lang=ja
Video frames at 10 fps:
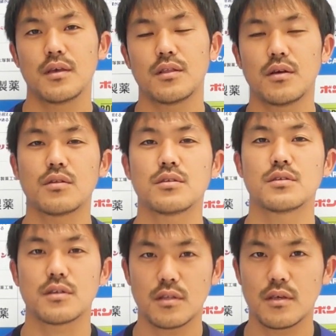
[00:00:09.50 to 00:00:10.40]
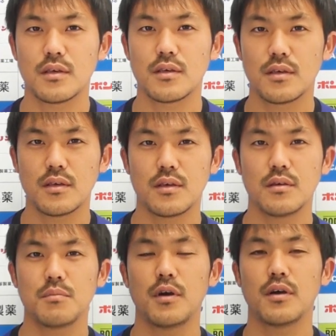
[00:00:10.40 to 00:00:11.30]
なかったですかね
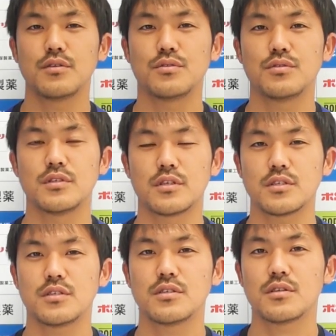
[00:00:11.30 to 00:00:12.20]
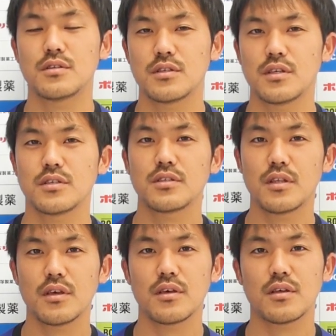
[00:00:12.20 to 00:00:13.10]
まあああいうふうに写真撮影し
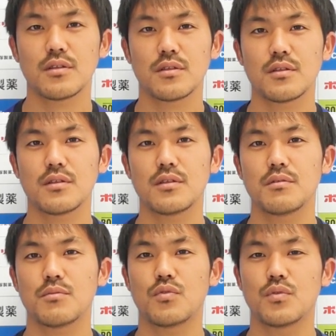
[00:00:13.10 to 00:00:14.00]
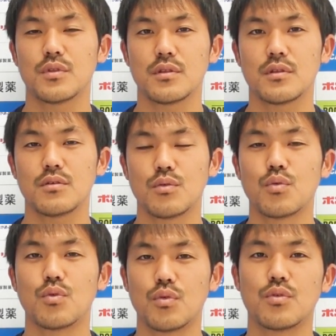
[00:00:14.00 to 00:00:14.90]
てこうお
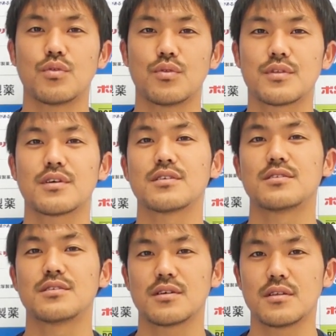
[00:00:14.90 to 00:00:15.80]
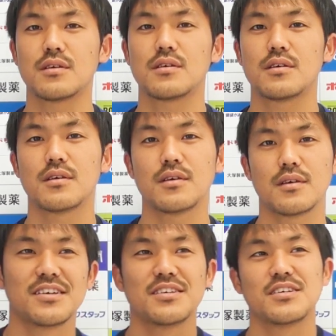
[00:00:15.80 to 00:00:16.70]
おって感じですかね
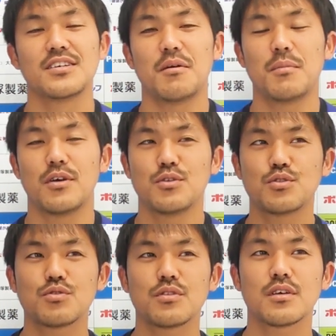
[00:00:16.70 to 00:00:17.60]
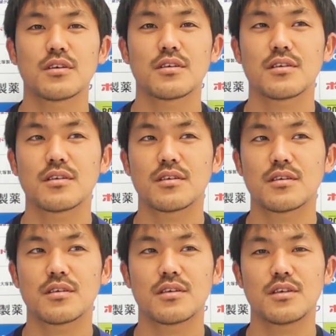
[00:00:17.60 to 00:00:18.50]
いやまあ優勝で
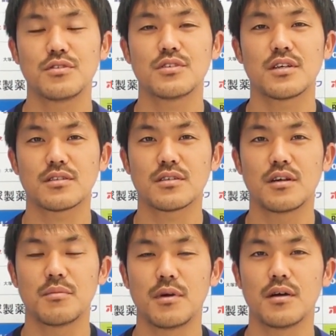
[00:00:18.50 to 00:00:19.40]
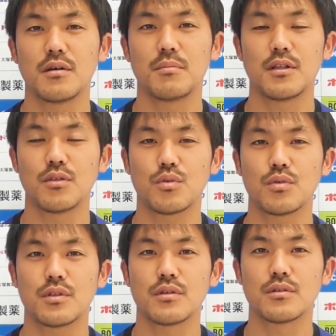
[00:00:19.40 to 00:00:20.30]
きるチャンスが今まだ
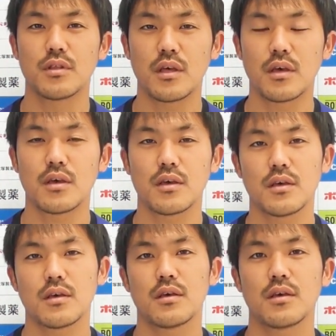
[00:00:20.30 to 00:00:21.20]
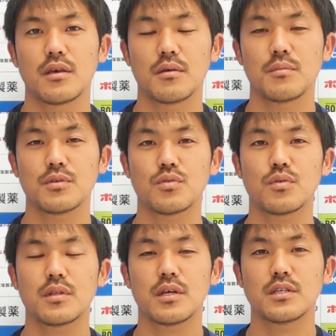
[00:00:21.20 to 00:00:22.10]
残ってるんで、まあ、そ
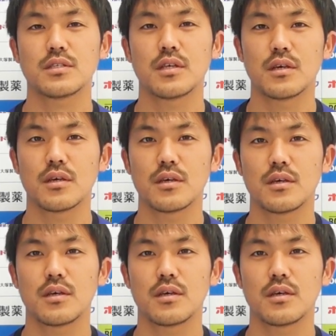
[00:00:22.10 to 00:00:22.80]
こに対して